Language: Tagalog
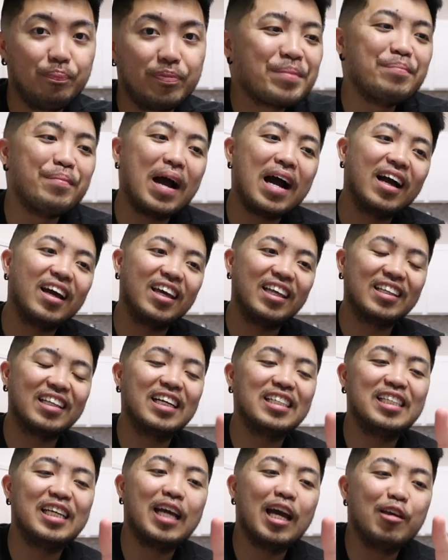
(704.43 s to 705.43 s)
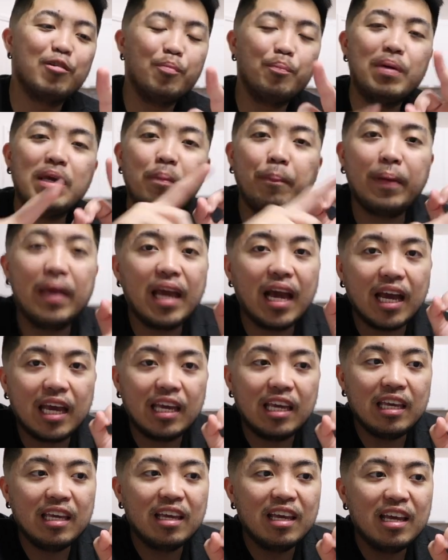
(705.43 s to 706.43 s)
Bakit? Kasi nga yung
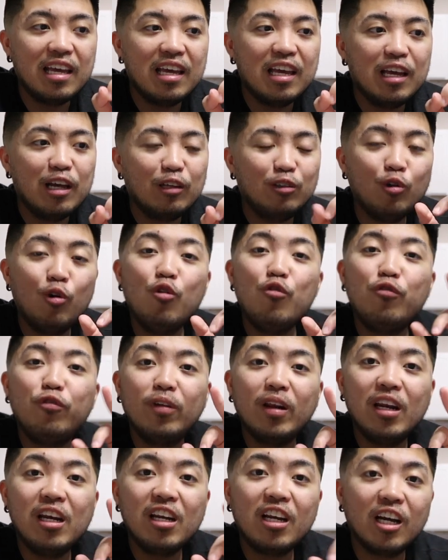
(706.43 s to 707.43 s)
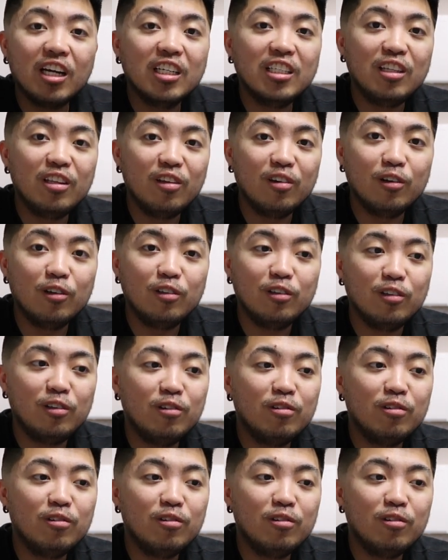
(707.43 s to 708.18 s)
BPI, no frill card yun.